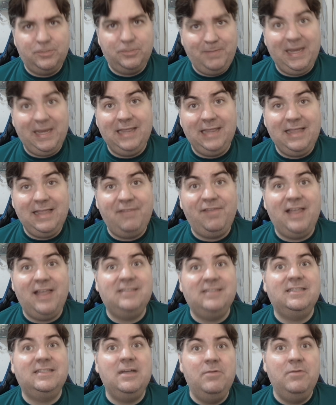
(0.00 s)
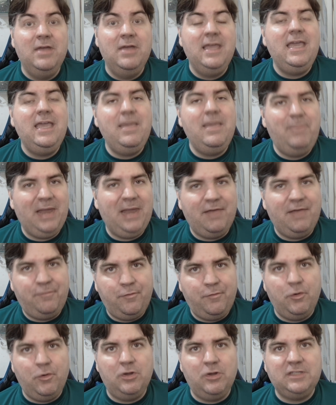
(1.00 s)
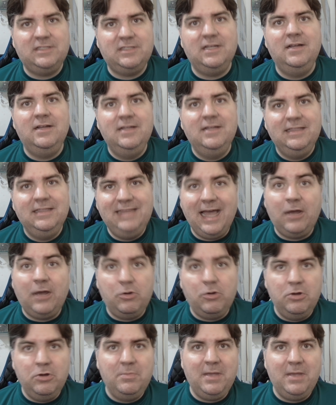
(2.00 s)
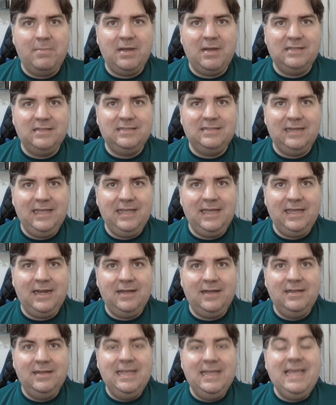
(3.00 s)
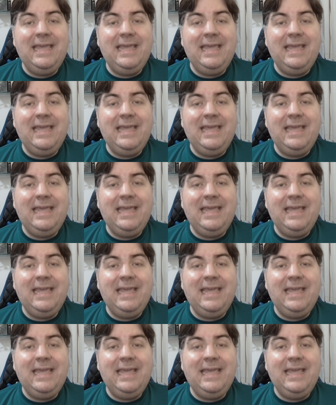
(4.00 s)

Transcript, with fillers: pela deflação e pela força da economia brasileira,